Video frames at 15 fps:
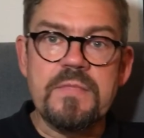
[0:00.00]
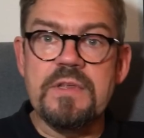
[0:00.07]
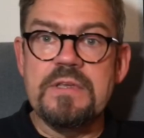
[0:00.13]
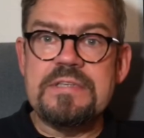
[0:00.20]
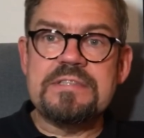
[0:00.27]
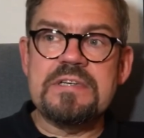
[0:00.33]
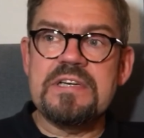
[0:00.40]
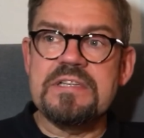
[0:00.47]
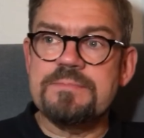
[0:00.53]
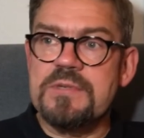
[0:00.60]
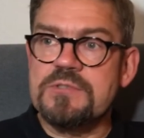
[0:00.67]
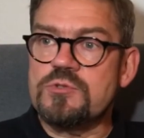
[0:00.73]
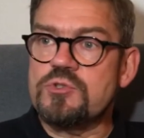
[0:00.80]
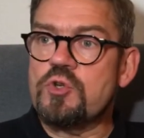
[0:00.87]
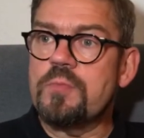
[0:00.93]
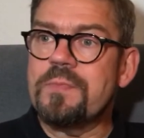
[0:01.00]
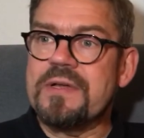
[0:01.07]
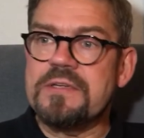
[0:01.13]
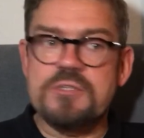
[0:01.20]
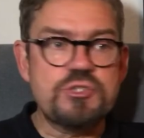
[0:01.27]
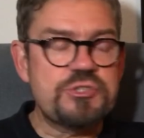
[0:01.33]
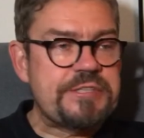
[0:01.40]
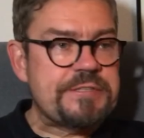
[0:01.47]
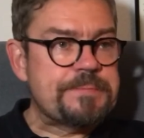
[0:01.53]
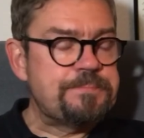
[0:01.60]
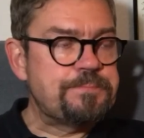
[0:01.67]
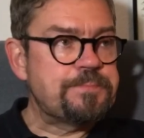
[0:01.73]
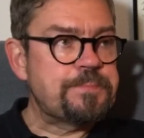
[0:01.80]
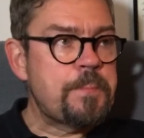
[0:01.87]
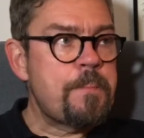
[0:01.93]
Ich sage jetzt mal so Schaubrettgeschichten.
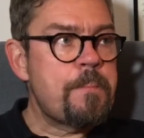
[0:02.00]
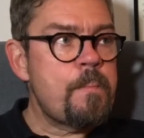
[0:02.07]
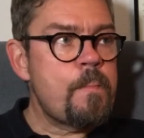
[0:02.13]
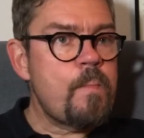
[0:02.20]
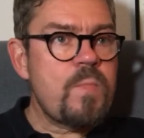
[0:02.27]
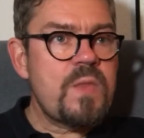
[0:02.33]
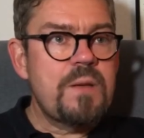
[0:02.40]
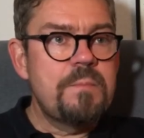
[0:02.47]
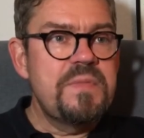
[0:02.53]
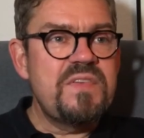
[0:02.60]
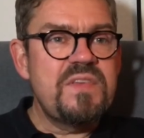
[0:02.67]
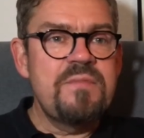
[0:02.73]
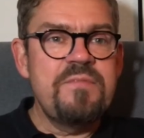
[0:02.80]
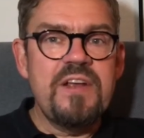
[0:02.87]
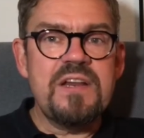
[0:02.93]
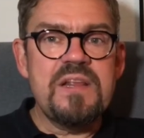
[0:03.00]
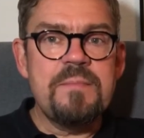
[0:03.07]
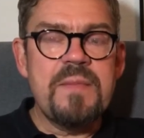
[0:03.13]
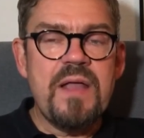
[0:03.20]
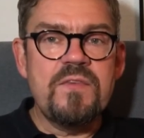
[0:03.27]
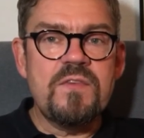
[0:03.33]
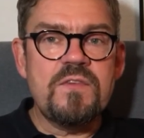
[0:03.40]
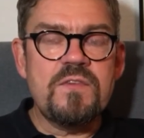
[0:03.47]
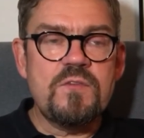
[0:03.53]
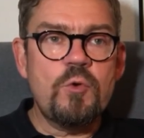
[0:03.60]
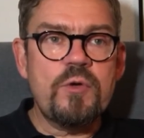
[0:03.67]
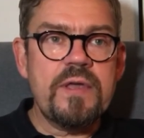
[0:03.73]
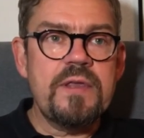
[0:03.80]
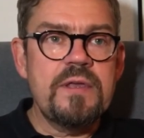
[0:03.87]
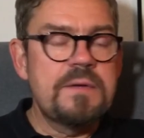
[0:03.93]
Bisschen wirklich mehr ins
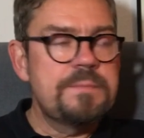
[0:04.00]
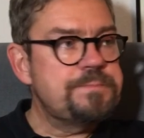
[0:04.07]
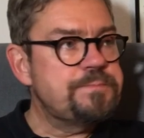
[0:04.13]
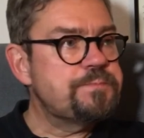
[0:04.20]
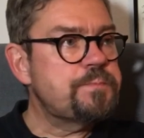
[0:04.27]
zuckrige,